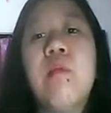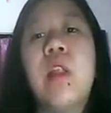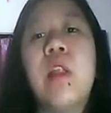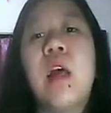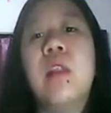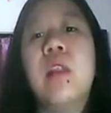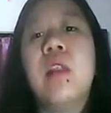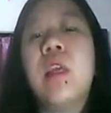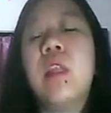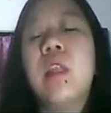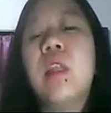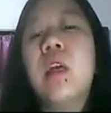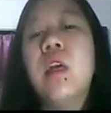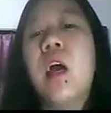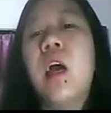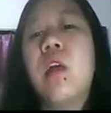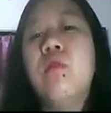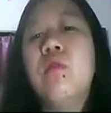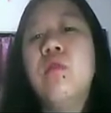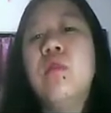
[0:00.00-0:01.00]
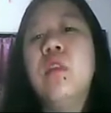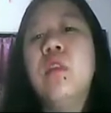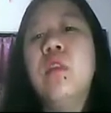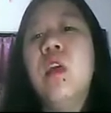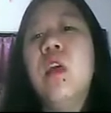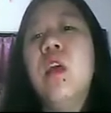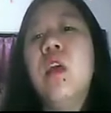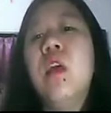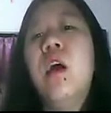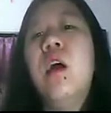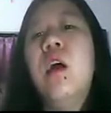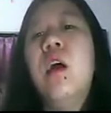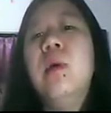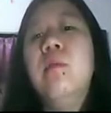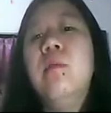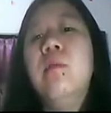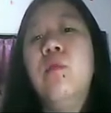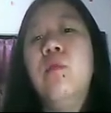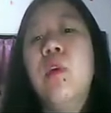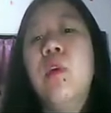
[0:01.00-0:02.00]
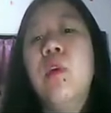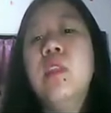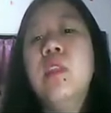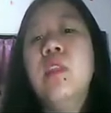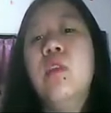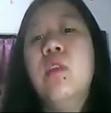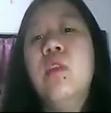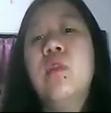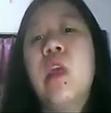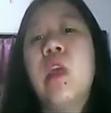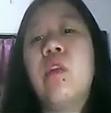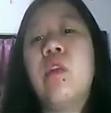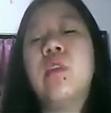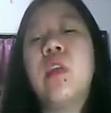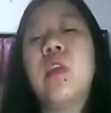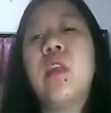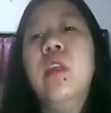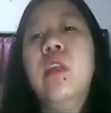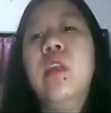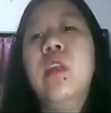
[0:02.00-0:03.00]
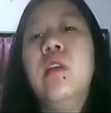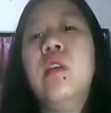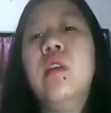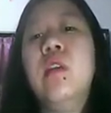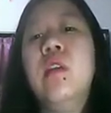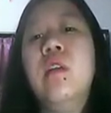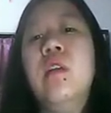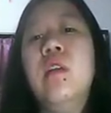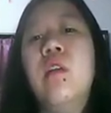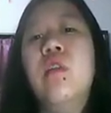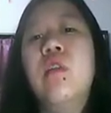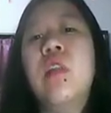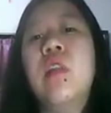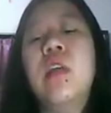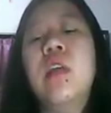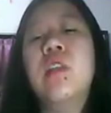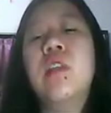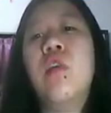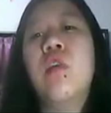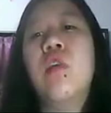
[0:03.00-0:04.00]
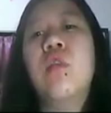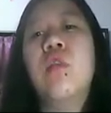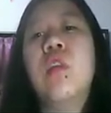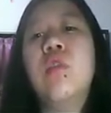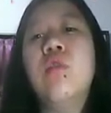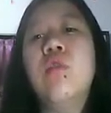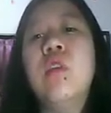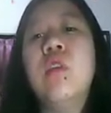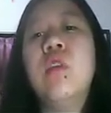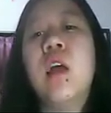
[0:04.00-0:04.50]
Berarti kita harus uh, membuat si uterusnya ini kontraksi ototnya itu